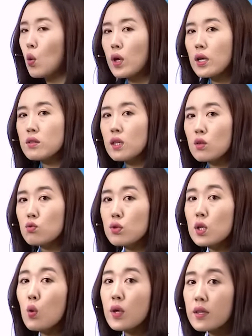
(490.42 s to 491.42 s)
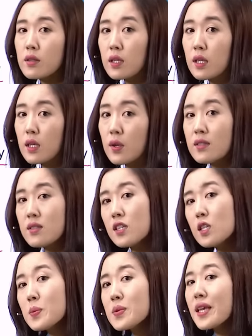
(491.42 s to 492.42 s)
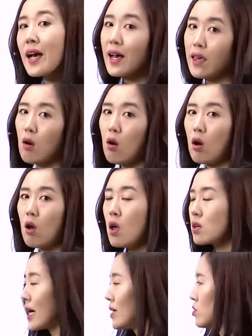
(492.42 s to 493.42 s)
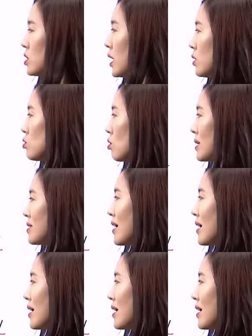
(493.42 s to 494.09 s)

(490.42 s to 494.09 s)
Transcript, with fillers: 고객들하고 우리 고객들이 굉장히 흡사하여 같이 해도 정말